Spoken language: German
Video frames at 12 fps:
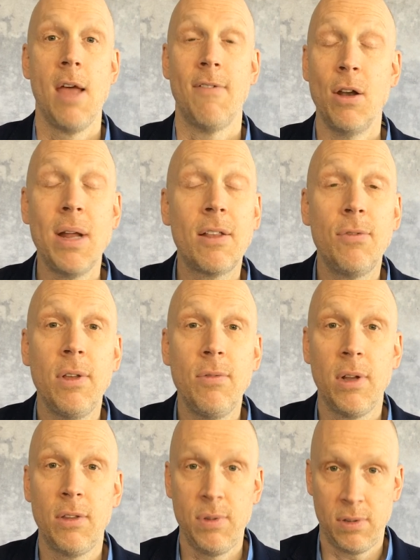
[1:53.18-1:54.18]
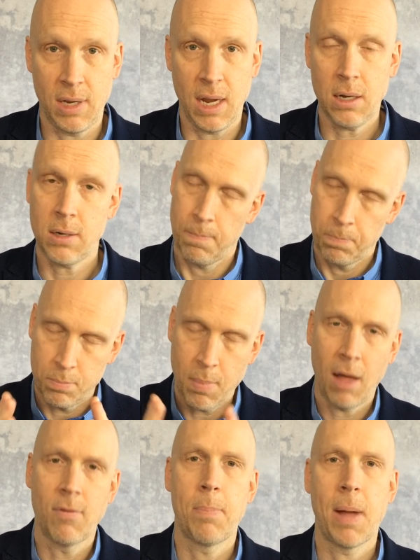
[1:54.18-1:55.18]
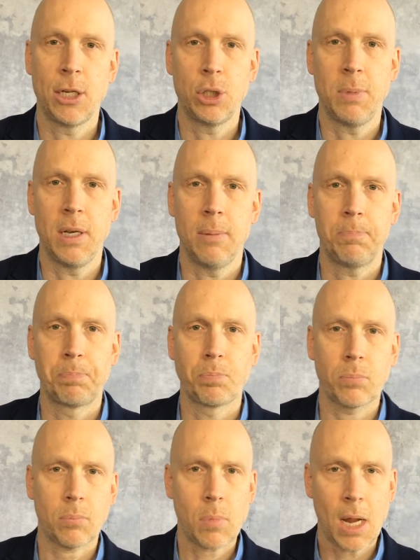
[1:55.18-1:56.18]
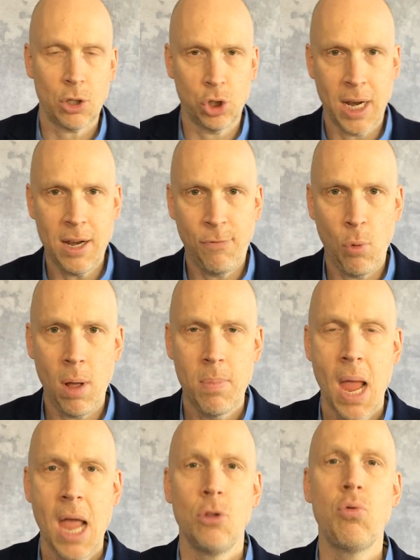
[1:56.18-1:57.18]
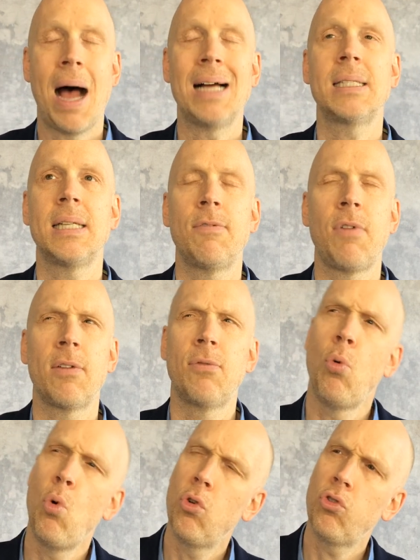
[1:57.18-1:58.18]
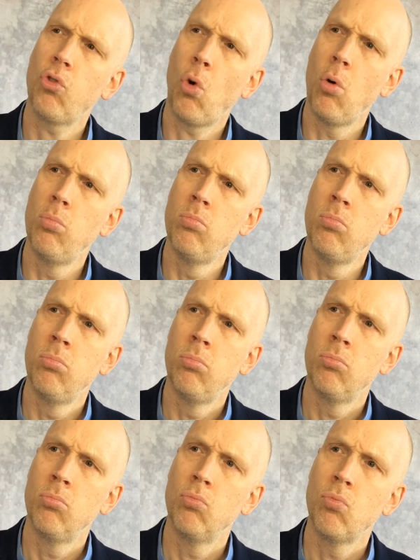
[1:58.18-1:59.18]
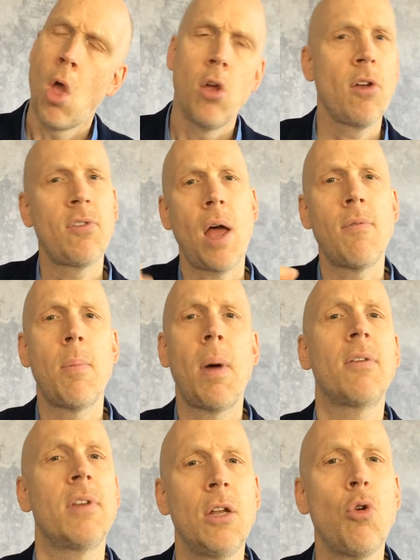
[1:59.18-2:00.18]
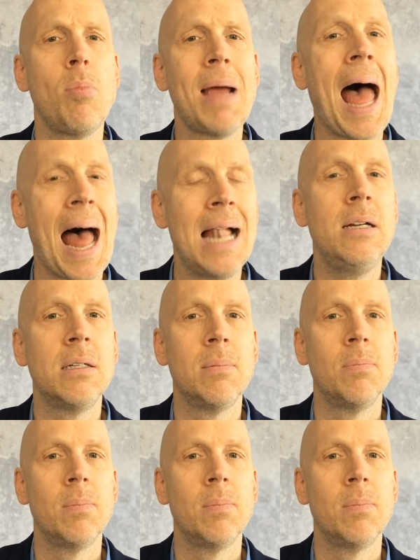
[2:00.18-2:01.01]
Wenn du jetzt wissen willst, wie es geht, machen wir Beispiele. Stell dir vor, du hast etwas, wo es um, ja sagen wir mal, es geht um Gehalt.